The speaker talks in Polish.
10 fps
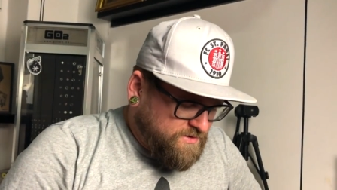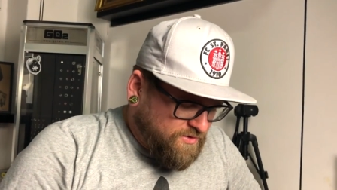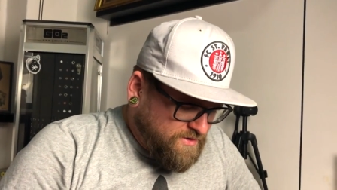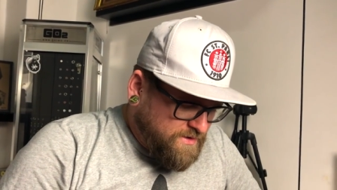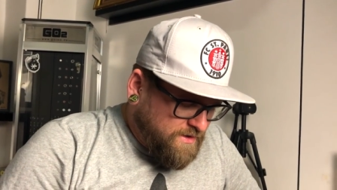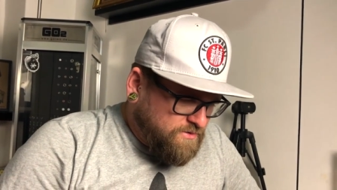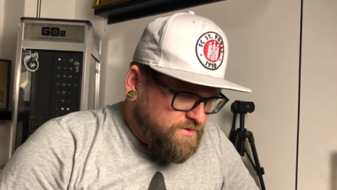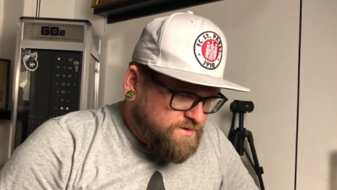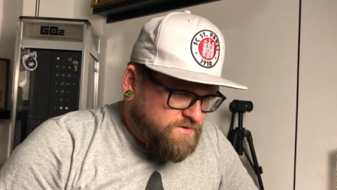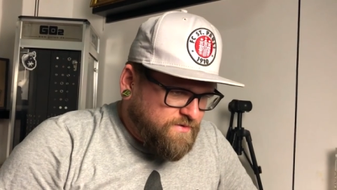Co
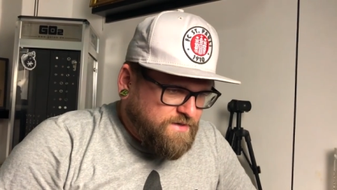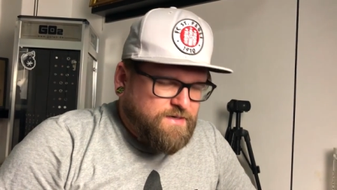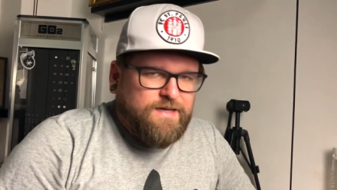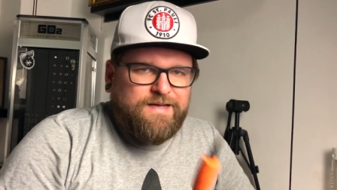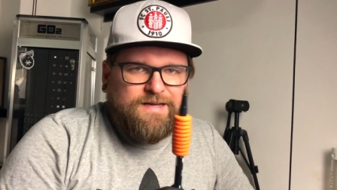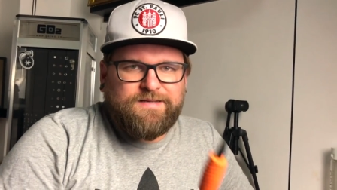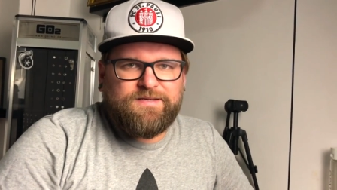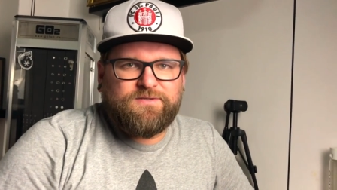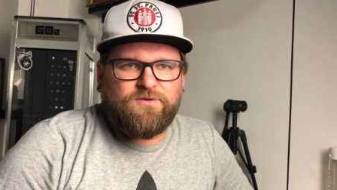innego rysowanie na kartce,